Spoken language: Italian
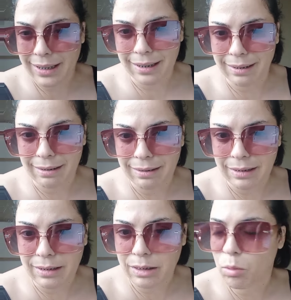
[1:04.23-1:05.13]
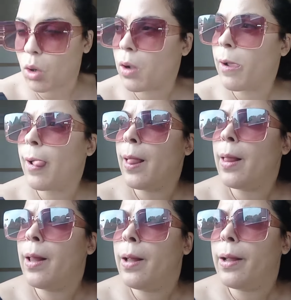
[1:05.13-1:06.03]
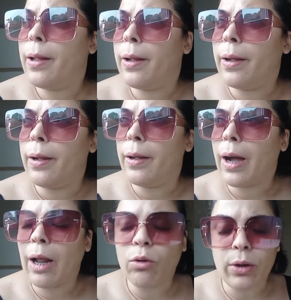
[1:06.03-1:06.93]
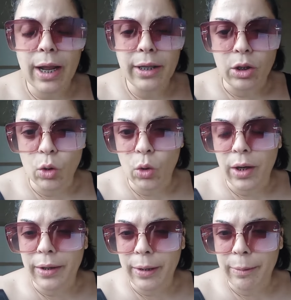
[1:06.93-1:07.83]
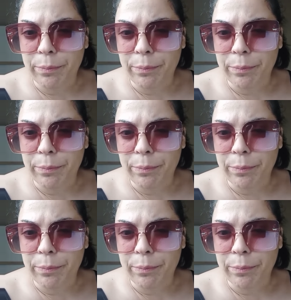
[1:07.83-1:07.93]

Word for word: tantissimo eh, allora io ehm,